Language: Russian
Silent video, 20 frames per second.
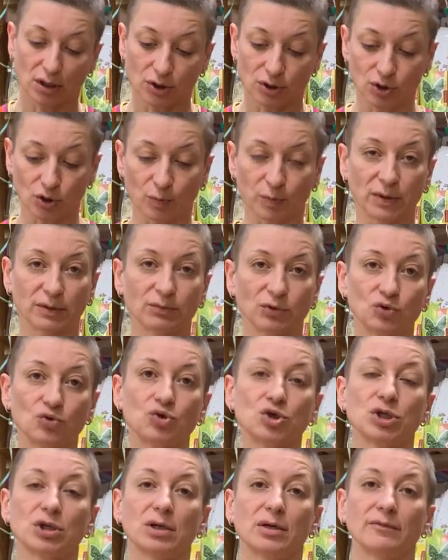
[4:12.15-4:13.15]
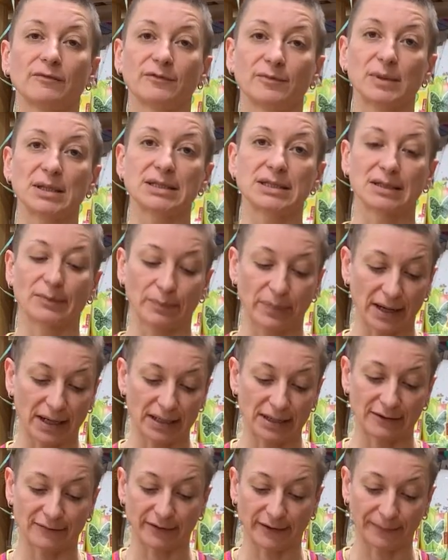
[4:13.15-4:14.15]
теплым душиком вместо
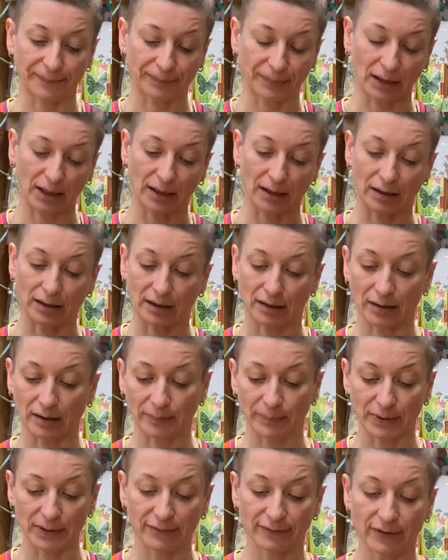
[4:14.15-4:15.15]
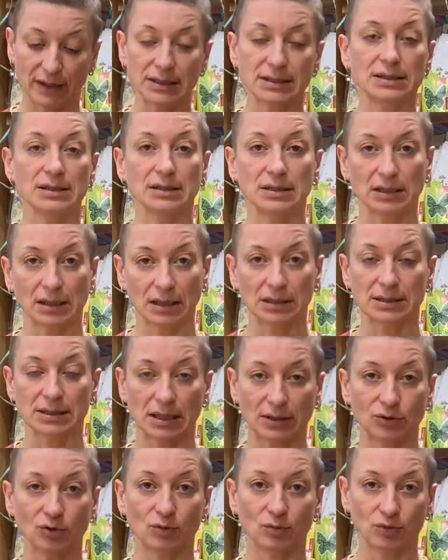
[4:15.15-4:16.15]
полива а, поливать, и она
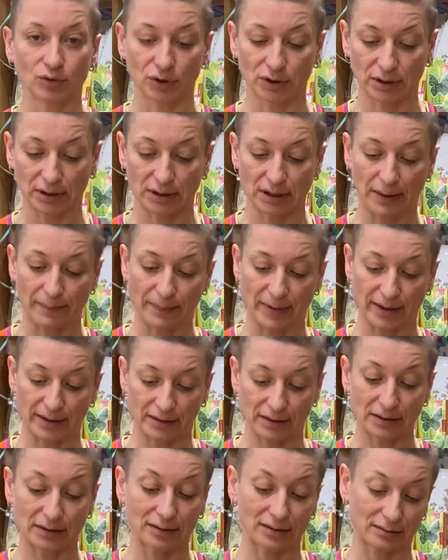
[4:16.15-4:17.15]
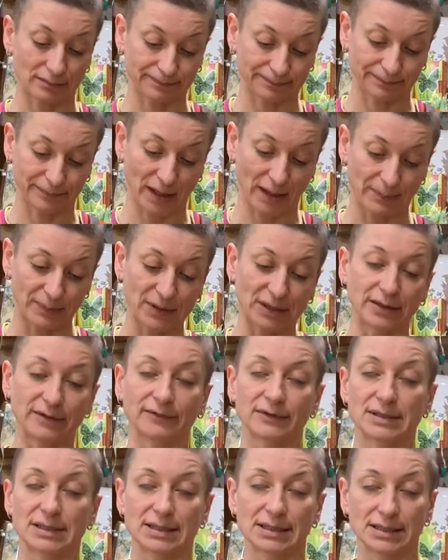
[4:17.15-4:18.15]
заодно будет
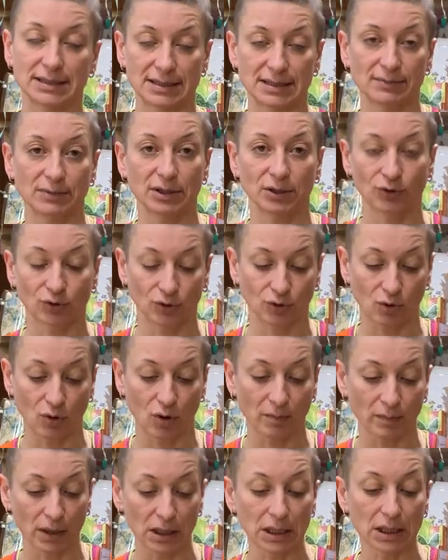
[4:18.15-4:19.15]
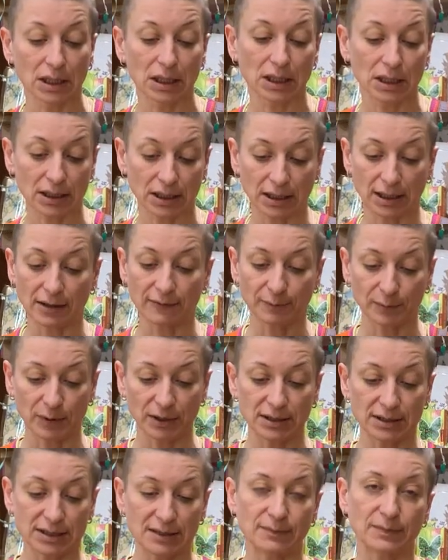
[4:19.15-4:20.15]
напитываться земляной ком, ей в
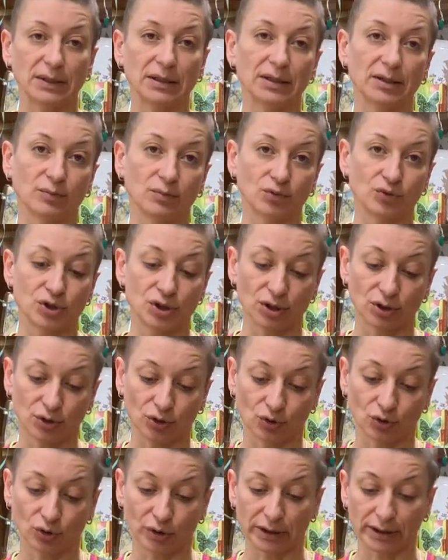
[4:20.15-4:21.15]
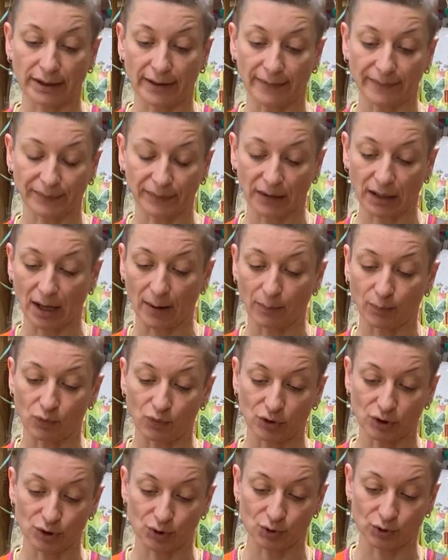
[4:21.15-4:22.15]
принципе это будет только на
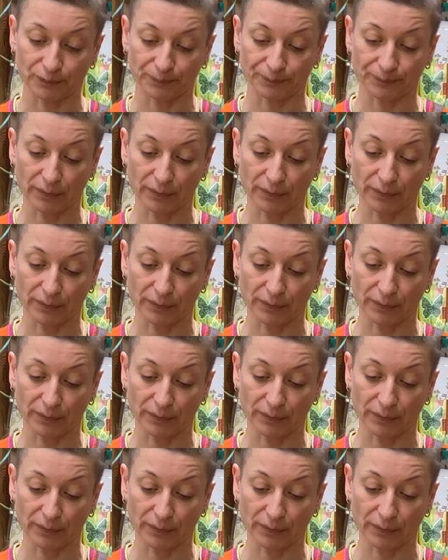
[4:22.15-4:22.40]
пользу.